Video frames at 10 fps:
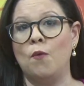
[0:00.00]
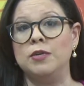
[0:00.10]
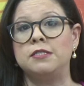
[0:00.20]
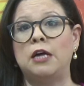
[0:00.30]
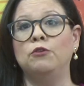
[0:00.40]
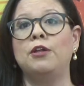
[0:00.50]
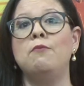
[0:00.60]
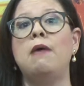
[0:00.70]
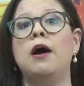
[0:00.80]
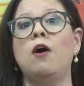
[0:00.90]
o Estado tem
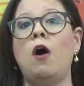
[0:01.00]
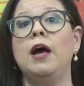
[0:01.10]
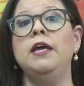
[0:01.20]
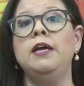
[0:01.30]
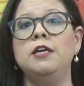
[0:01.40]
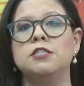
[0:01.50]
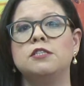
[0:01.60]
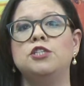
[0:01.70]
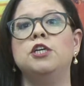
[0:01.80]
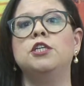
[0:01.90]
o maior
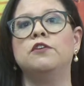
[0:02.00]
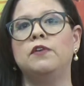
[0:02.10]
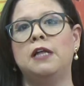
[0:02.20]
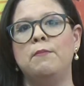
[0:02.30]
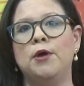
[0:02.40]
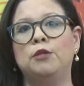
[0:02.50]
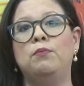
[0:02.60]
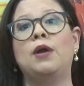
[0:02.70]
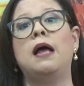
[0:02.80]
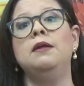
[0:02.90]
índice de endividamento
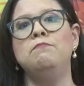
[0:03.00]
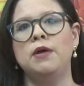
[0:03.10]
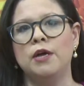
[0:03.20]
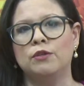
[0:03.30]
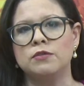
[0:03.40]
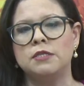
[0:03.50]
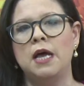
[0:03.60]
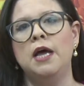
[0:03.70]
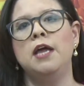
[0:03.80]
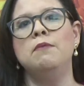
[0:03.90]
por alimentos
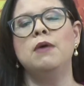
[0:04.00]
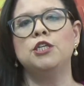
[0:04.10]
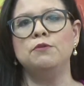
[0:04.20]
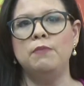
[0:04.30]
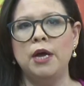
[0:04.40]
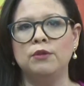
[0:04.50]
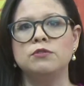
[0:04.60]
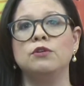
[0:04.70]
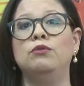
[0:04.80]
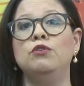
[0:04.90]
e
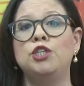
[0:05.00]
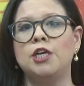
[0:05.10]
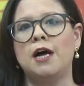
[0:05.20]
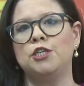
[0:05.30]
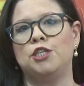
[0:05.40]
mantimentos do dia a